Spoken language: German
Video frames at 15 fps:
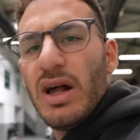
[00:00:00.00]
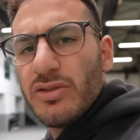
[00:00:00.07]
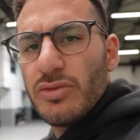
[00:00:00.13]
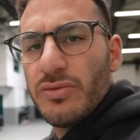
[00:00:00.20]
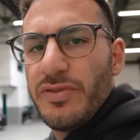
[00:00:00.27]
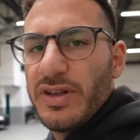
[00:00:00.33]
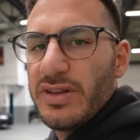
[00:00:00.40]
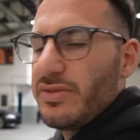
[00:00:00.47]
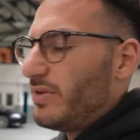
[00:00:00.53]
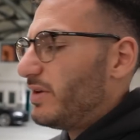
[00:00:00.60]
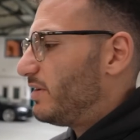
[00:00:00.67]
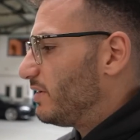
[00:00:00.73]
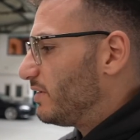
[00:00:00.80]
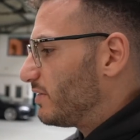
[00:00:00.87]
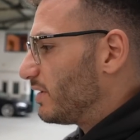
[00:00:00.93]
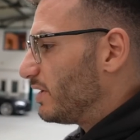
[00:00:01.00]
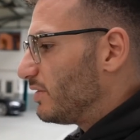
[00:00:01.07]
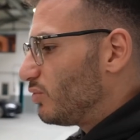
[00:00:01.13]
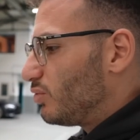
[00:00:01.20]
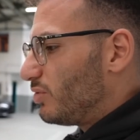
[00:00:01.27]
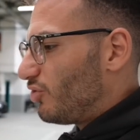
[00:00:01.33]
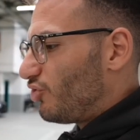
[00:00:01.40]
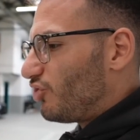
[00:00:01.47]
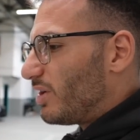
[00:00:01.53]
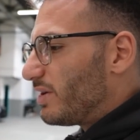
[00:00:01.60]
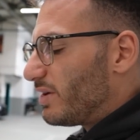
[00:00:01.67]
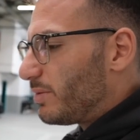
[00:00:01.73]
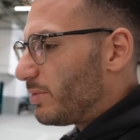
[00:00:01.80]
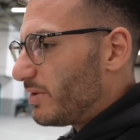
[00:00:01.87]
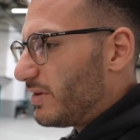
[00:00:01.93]
Also ein fast fertiges Ringtool,
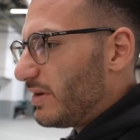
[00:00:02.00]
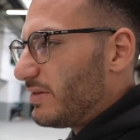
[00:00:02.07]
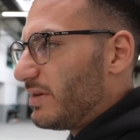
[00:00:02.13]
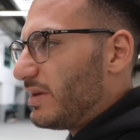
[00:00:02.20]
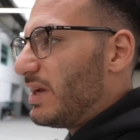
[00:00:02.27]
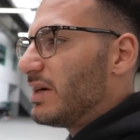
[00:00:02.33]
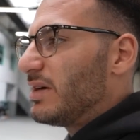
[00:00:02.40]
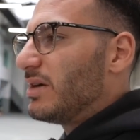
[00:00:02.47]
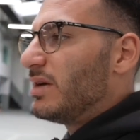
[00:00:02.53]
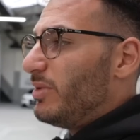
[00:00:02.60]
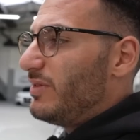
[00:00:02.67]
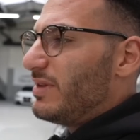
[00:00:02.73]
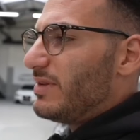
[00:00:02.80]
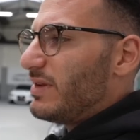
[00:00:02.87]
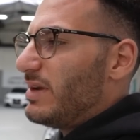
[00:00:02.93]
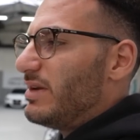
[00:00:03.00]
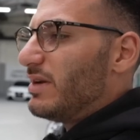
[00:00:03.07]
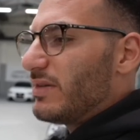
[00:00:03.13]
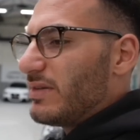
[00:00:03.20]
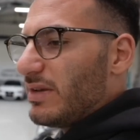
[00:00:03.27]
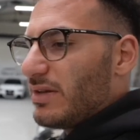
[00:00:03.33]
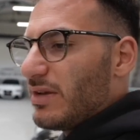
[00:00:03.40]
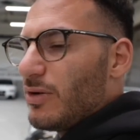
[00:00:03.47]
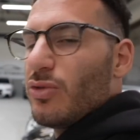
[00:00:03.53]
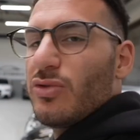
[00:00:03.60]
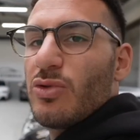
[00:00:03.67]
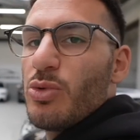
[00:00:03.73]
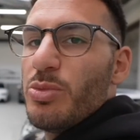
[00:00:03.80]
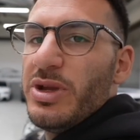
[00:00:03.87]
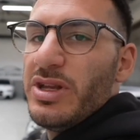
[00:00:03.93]
stand aber sehr, sehr lange. Bis jetzt einer gesagt hat
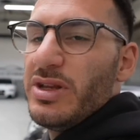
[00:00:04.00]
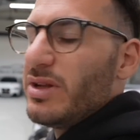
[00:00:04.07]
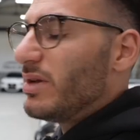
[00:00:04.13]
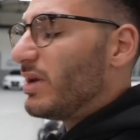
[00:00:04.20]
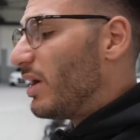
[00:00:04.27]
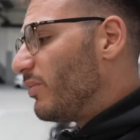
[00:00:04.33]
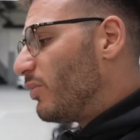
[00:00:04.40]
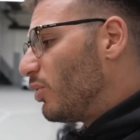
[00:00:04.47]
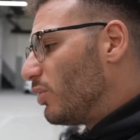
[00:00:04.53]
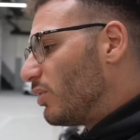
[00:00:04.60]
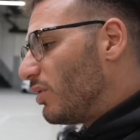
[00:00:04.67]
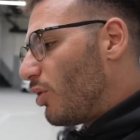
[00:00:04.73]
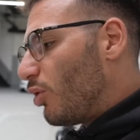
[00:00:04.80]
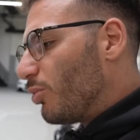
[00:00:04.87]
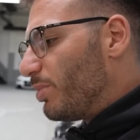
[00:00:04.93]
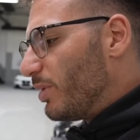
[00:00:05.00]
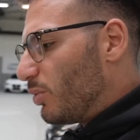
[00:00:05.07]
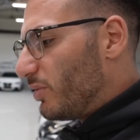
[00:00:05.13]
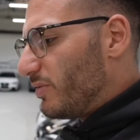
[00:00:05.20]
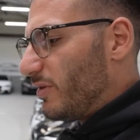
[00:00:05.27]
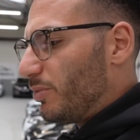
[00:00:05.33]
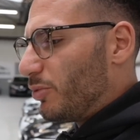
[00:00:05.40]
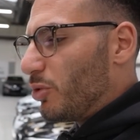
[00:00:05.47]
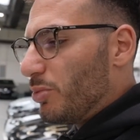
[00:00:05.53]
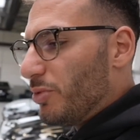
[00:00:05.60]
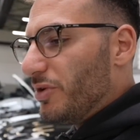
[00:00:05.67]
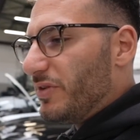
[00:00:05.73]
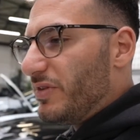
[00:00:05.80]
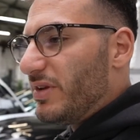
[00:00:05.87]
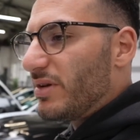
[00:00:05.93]
aus Rumänien, haben wir auch per WhatsApp
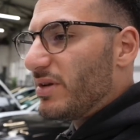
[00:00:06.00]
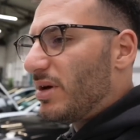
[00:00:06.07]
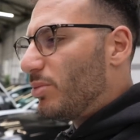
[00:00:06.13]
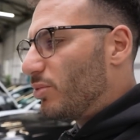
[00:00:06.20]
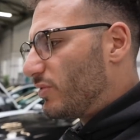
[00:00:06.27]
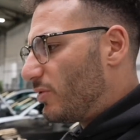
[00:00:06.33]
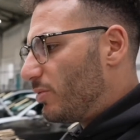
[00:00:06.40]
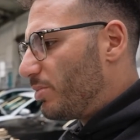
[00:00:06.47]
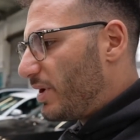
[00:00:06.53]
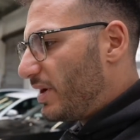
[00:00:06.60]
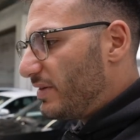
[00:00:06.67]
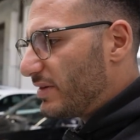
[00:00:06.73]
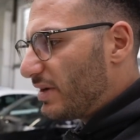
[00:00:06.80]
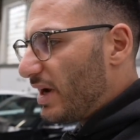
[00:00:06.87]
kommuniziert, haben uns auf einen Preis